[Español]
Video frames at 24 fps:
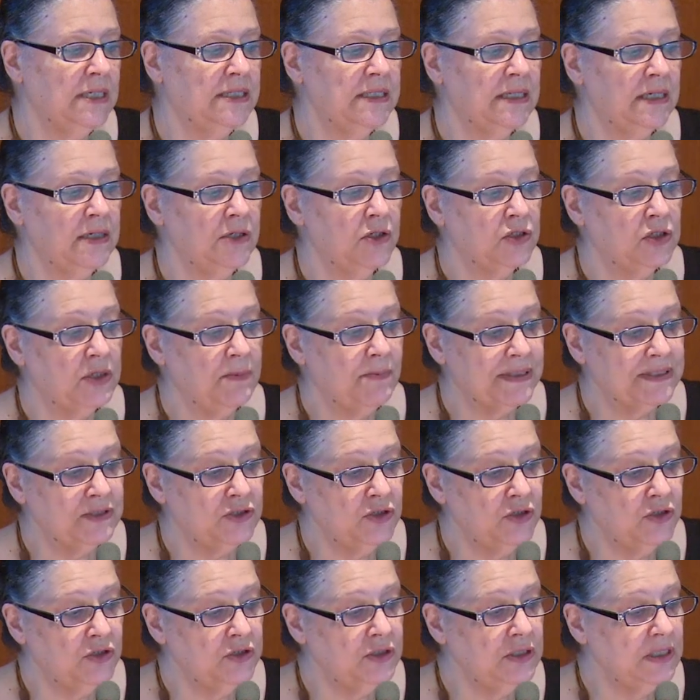
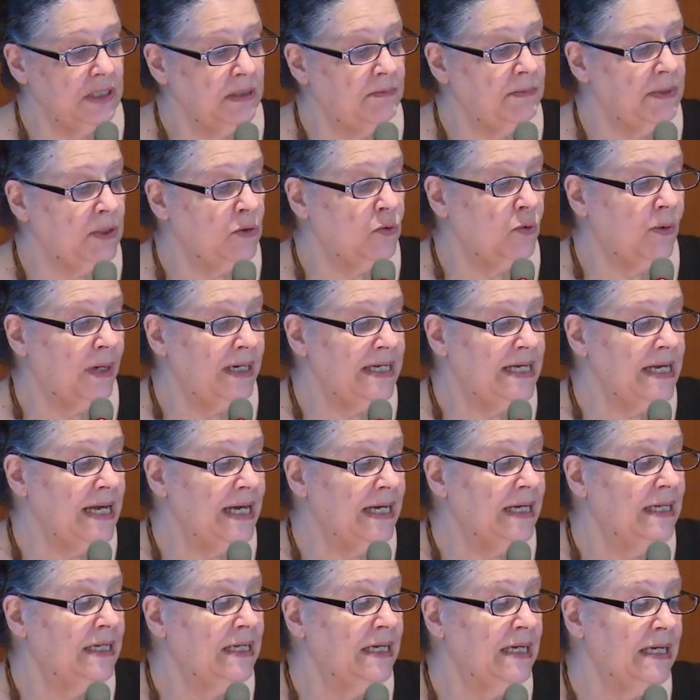estereotipación y
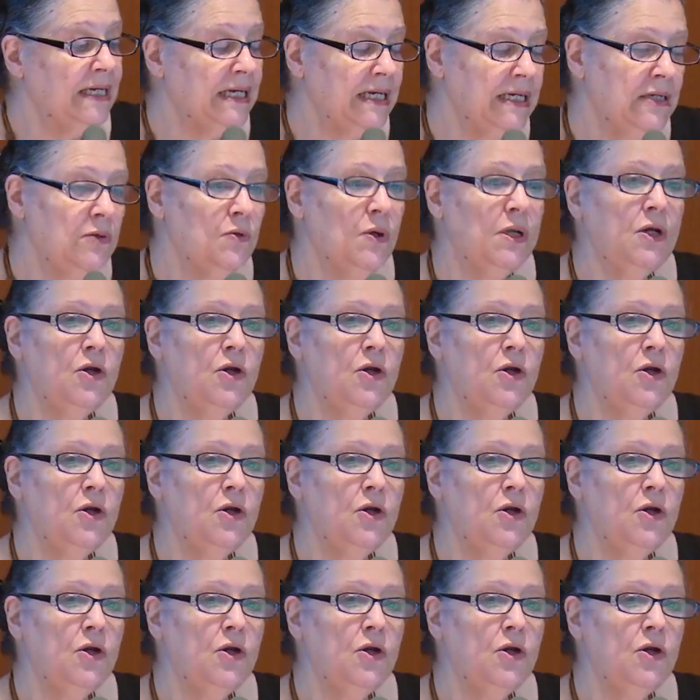minusvalía, y no